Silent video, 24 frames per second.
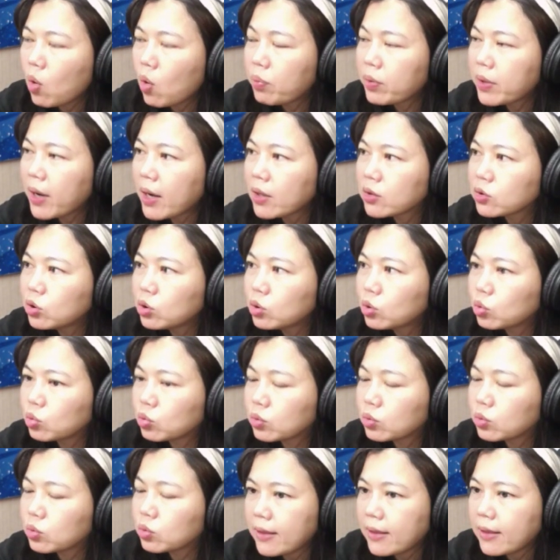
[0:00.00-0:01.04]
我不让你去
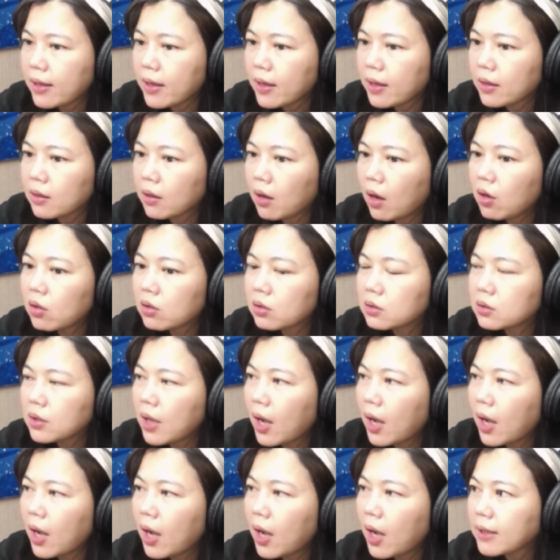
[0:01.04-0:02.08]
赌它跌，哦，
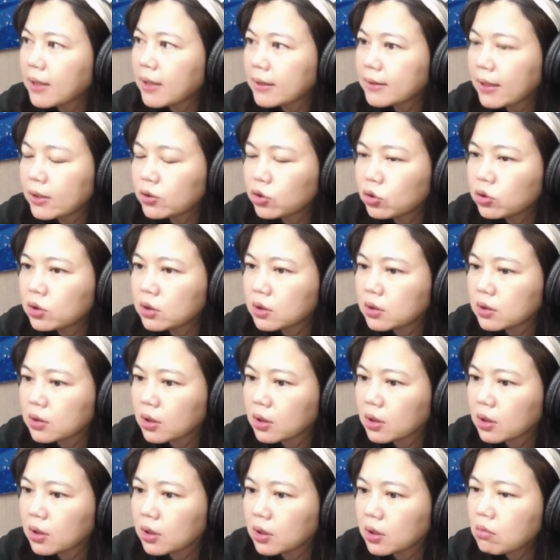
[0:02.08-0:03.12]
那好像大家都只
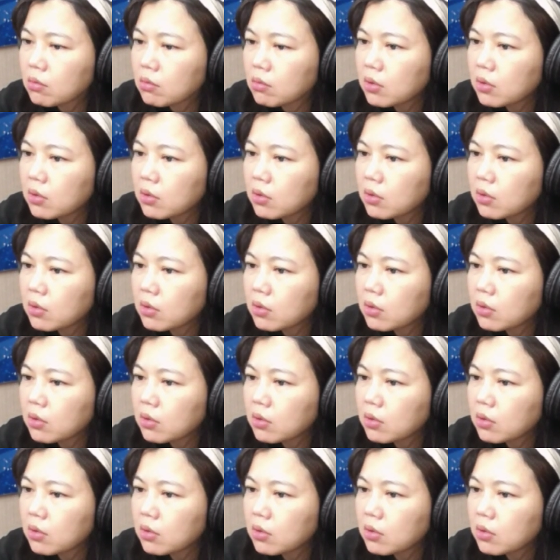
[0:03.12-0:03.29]
能。